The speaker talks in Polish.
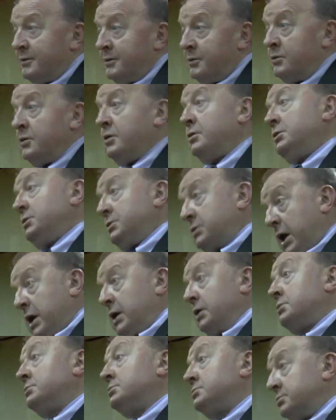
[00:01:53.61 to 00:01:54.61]
No i
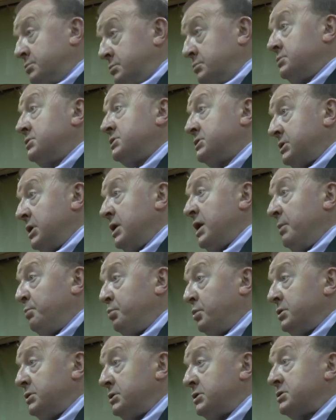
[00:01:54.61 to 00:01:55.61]
tak scena
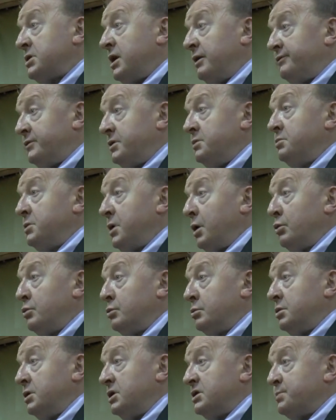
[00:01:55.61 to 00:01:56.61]
polityczna w tym
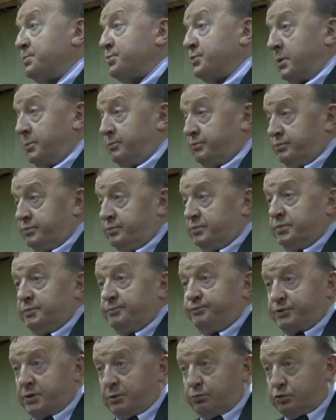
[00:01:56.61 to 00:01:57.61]
kierunku jest prze,
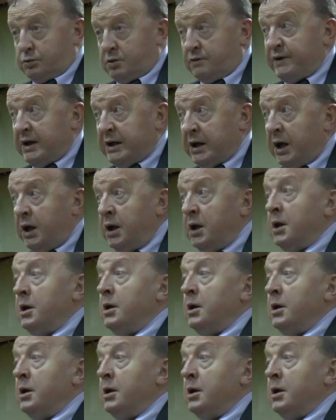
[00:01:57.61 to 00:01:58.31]
przebudowana.